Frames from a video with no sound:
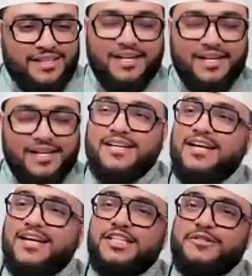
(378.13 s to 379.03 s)
আল্লাহ
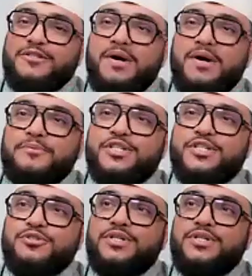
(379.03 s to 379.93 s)
নিষ্পাপ
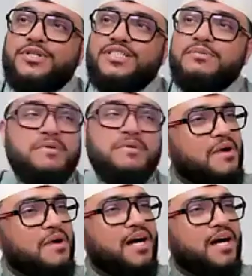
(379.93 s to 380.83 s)
শিশু হিসেবে
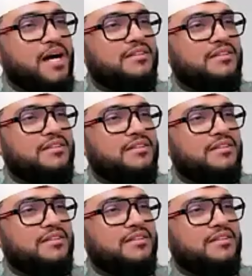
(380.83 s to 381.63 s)
মাতৃ গর্ভে